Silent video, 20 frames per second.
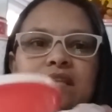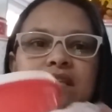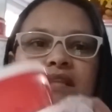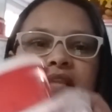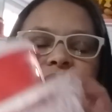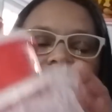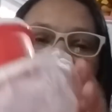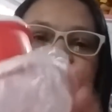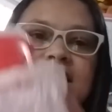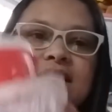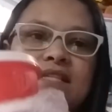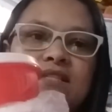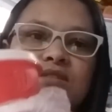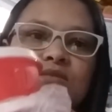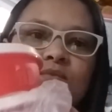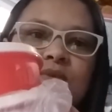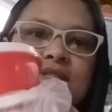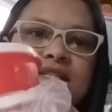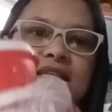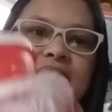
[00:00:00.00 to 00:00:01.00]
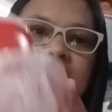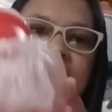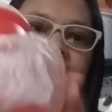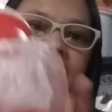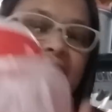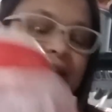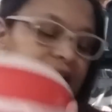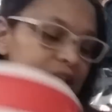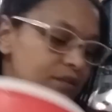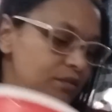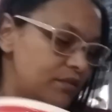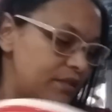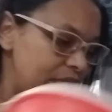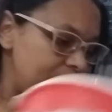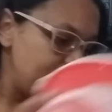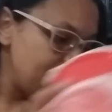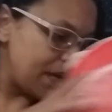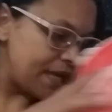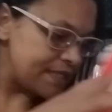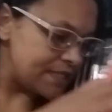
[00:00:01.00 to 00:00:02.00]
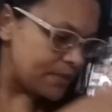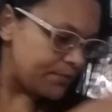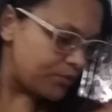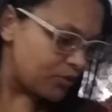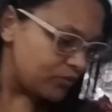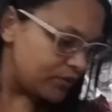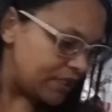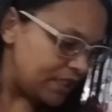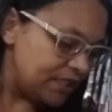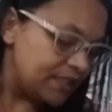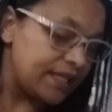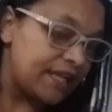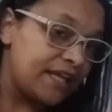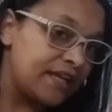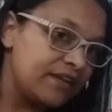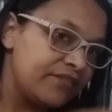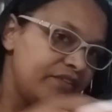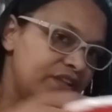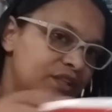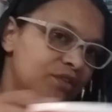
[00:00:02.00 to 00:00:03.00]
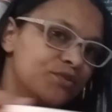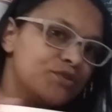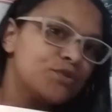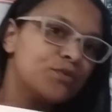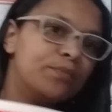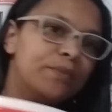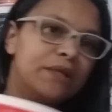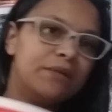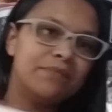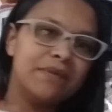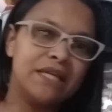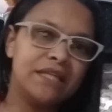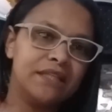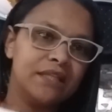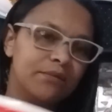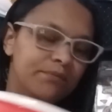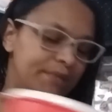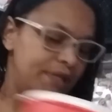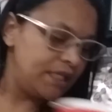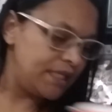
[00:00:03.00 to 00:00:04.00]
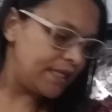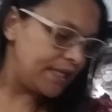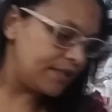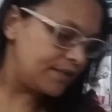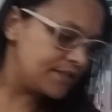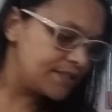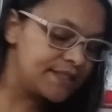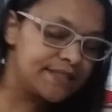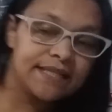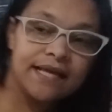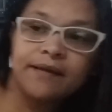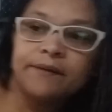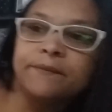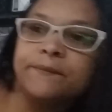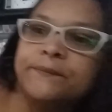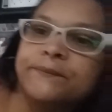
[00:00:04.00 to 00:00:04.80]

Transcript: Tem essas duas aqui, lá dentro tem mais a pronta entrega. Vendeu super bem também elas, tá?